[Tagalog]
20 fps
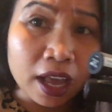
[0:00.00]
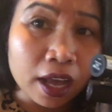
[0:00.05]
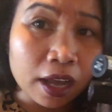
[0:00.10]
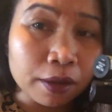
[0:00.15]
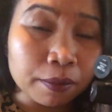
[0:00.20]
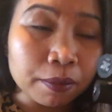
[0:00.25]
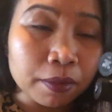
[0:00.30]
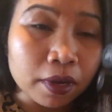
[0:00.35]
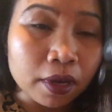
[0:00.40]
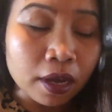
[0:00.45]

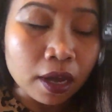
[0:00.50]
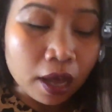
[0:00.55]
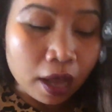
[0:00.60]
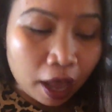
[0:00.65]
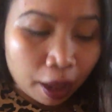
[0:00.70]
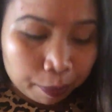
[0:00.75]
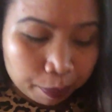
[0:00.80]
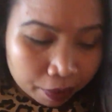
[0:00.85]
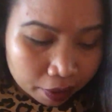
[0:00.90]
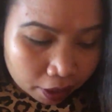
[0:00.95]
have
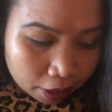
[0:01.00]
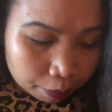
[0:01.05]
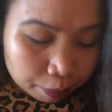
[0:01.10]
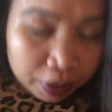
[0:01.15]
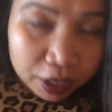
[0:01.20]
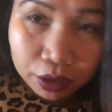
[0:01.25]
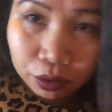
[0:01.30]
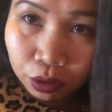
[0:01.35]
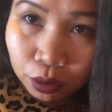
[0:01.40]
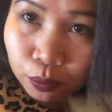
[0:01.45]

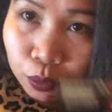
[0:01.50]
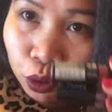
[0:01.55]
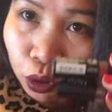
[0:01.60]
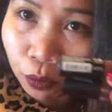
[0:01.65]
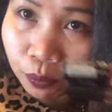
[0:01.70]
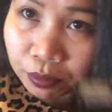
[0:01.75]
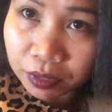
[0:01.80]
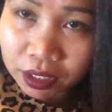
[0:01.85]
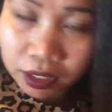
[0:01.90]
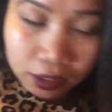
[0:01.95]
upcoming
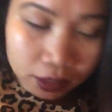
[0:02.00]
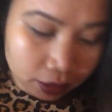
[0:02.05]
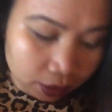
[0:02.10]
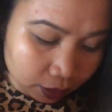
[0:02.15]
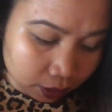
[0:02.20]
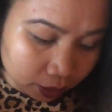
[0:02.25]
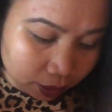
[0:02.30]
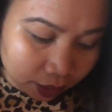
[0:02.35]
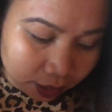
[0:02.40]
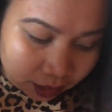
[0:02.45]
review of this
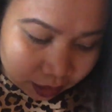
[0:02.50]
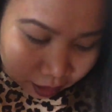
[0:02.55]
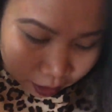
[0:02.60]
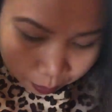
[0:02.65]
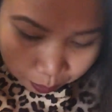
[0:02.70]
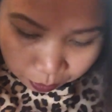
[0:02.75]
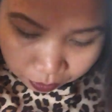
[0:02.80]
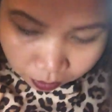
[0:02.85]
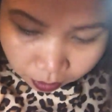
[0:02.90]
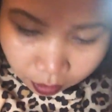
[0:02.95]
uh, next
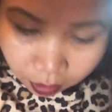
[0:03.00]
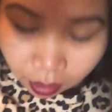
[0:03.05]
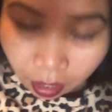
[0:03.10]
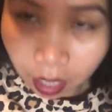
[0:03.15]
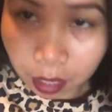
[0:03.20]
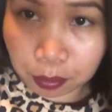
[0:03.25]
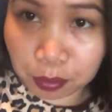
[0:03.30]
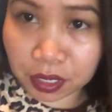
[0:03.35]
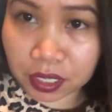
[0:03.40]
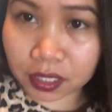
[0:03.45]
lipstick.
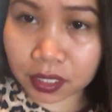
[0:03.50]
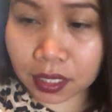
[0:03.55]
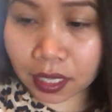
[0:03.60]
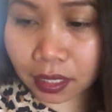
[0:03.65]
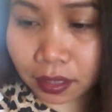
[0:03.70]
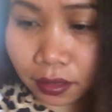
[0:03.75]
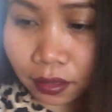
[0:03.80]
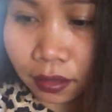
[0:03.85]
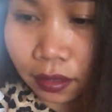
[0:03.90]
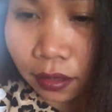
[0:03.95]
I mixed
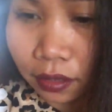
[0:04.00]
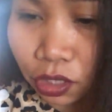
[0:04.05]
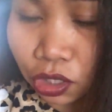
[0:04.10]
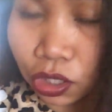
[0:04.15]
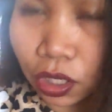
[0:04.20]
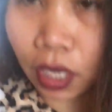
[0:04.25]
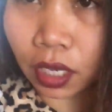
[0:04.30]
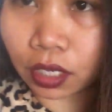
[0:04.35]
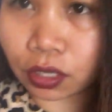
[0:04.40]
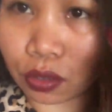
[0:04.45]
that uh,
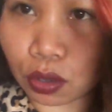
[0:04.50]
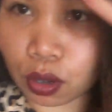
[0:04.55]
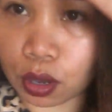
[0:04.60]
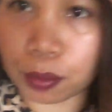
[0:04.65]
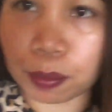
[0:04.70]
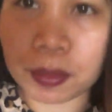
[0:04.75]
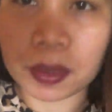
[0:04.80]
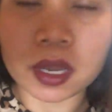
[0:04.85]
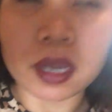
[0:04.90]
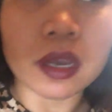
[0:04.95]
shade
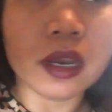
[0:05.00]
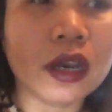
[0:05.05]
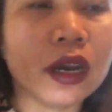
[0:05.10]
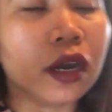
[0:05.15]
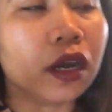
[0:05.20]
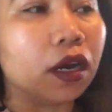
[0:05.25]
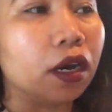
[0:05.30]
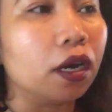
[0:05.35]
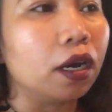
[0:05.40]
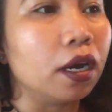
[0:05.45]
of
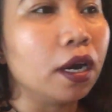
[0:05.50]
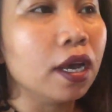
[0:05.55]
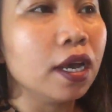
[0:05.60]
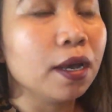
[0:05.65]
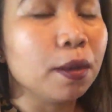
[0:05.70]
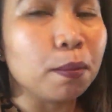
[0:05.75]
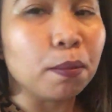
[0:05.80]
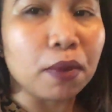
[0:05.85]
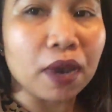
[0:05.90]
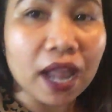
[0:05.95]
uh,
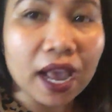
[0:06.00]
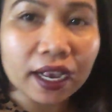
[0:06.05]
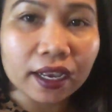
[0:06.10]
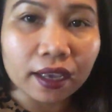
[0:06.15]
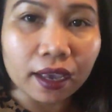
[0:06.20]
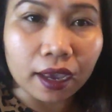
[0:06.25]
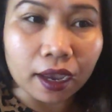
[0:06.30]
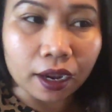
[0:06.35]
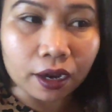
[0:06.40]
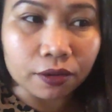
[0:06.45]

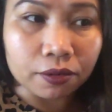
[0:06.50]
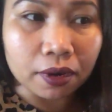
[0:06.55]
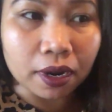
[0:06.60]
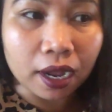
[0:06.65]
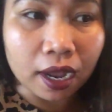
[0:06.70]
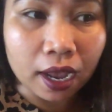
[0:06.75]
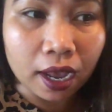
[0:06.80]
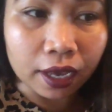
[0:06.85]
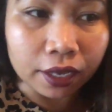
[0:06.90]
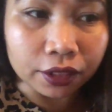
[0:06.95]
Black
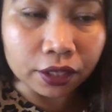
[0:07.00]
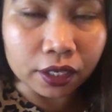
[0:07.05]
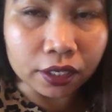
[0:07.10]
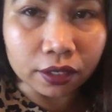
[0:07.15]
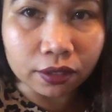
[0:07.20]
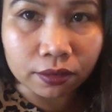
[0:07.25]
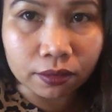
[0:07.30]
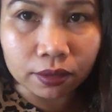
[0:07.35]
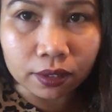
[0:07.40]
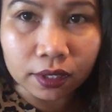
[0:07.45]
Era and
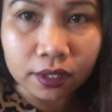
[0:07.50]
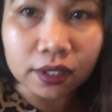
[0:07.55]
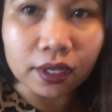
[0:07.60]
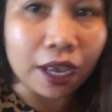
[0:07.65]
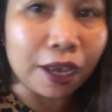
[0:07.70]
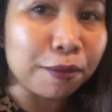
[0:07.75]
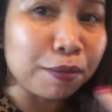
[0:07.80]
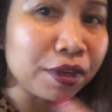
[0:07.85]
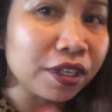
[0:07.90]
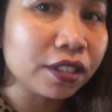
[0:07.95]
then Crease.
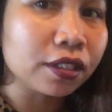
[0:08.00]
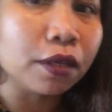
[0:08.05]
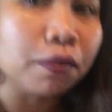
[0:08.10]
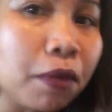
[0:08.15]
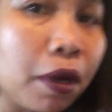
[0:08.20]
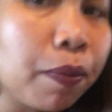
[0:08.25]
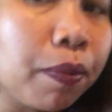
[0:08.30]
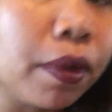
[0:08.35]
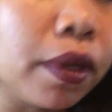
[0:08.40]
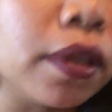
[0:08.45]
I mixed
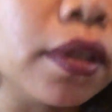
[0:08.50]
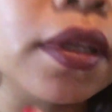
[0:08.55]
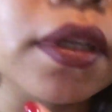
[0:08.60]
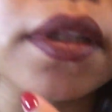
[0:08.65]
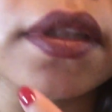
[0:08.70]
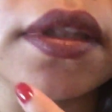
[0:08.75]
them up and